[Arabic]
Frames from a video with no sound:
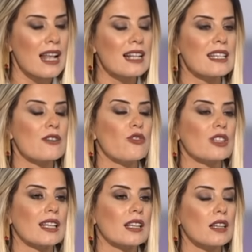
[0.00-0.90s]
هل
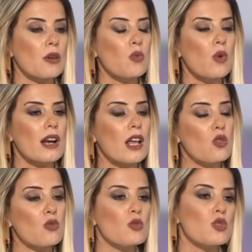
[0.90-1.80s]
سوف تتطور
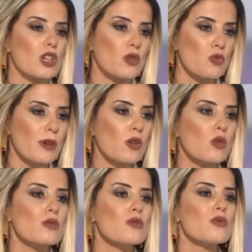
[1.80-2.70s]
الأمور جنوبا
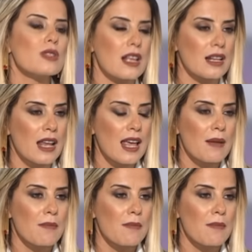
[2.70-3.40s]
خصوصا